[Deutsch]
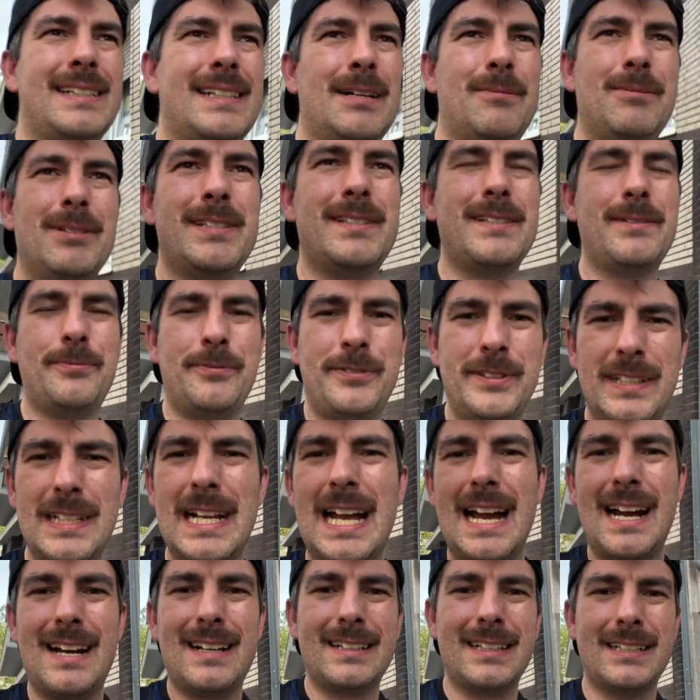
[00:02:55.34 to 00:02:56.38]
kann man sich viel
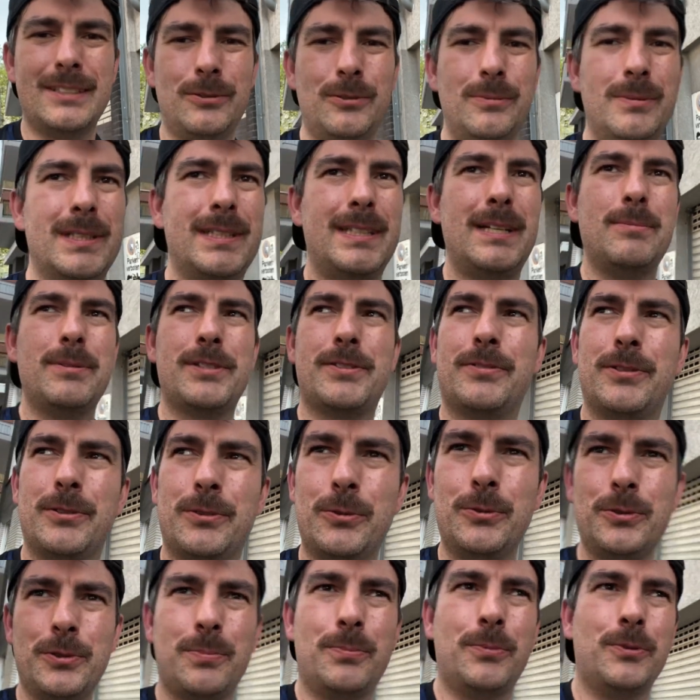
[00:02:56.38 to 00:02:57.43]
ärgern über den MSV
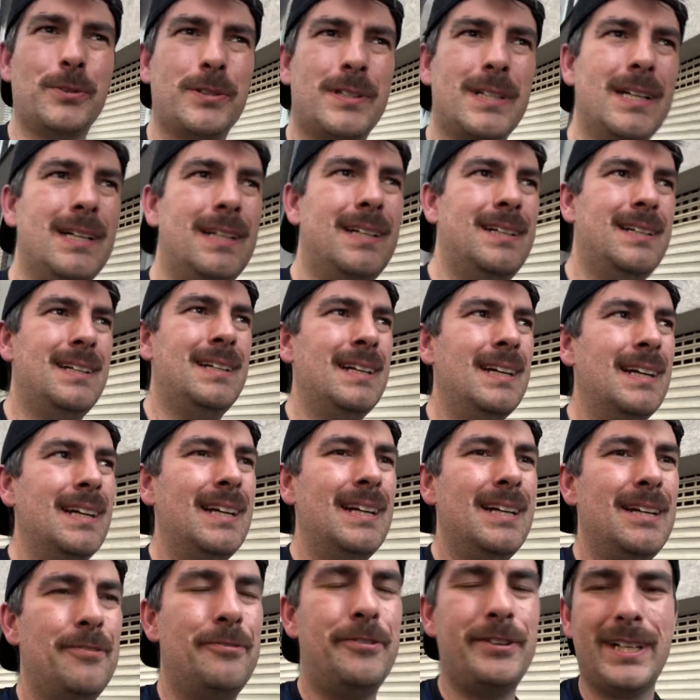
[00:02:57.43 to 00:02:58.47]
Duisburg.
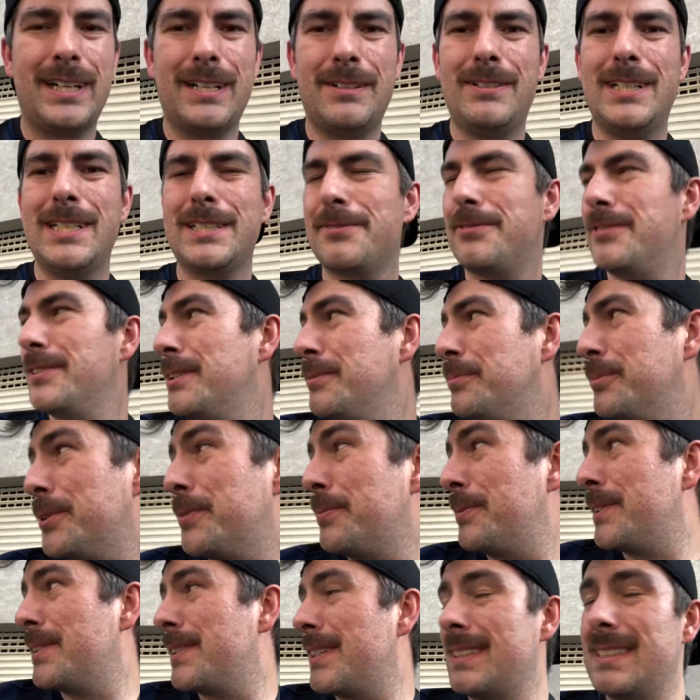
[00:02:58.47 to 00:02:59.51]
Fairerweise finde ich, muss
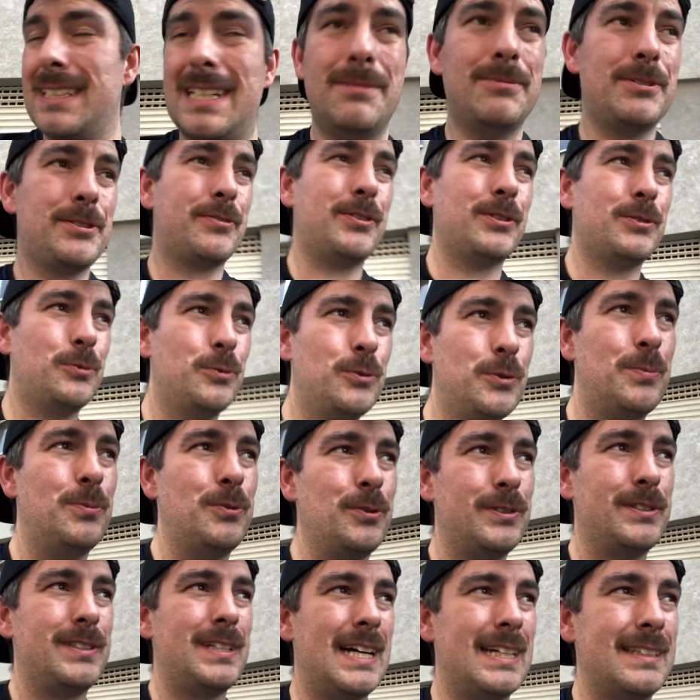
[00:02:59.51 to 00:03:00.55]
man sagen, der MSV
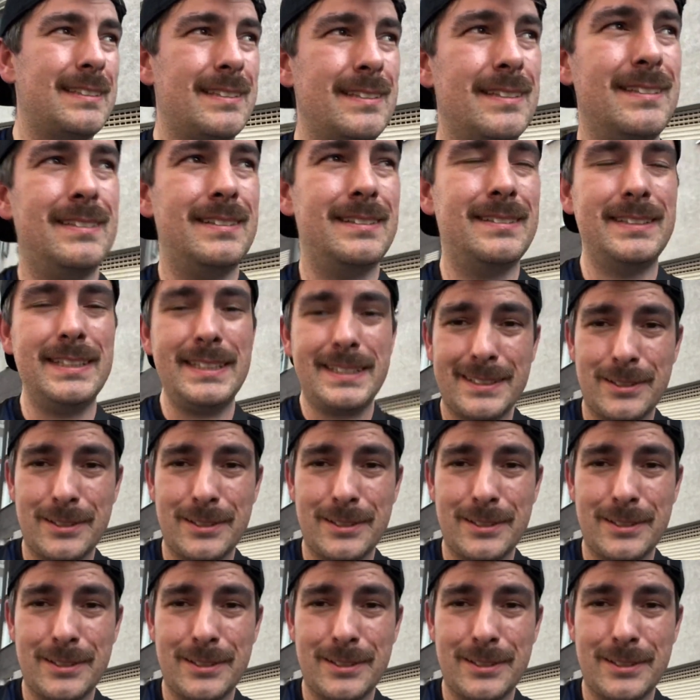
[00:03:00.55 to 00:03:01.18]
Duisburg, der hat nicht